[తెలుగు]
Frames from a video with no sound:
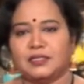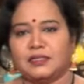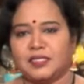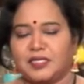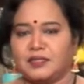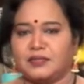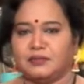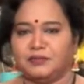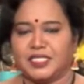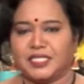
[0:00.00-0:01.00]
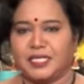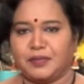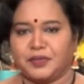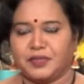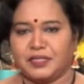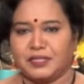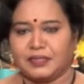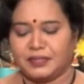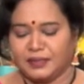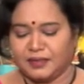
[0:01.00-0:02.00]
అంత మెస్సీ అయిపోతుంది
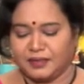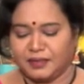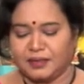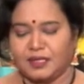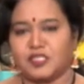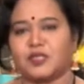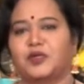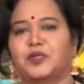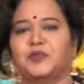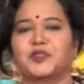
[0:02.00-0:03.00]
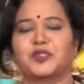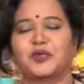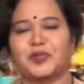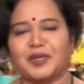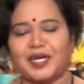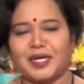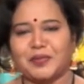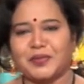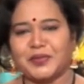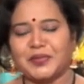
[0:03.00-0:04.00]
అంత రాసుకోవటం పూసుకోవటం అలాగే
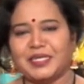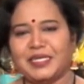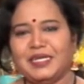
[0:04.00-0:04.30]
అయిపోతుంది